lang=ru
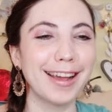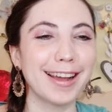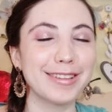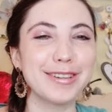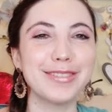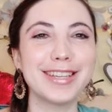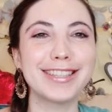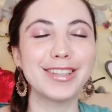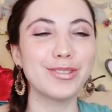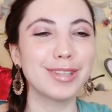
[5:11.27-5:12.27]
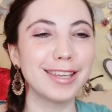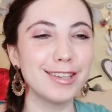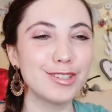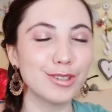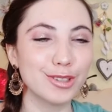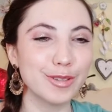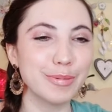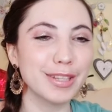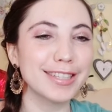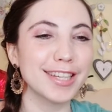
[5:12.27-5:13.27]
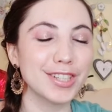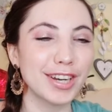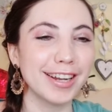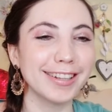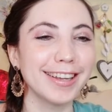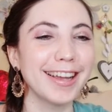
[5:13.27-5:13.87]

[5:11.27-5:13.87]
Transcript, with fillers: которые вечно идут к хищнику, чтобы он их сожрал.